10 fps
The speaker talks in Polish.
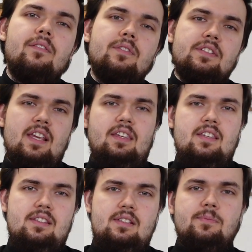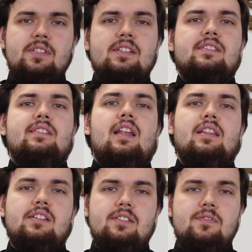Więc jaki jest w tym sens dla
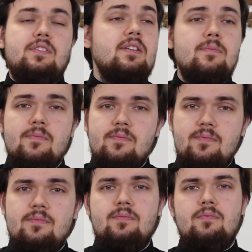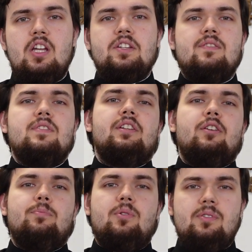nas w tym czasie
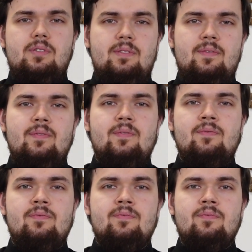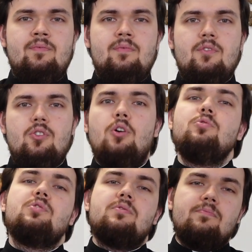Wielkiego Postu?
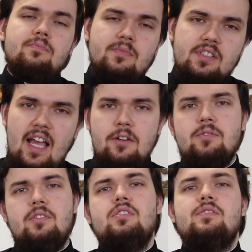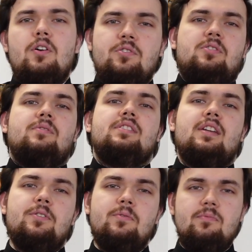Otóż z taką gorliwością, z jaką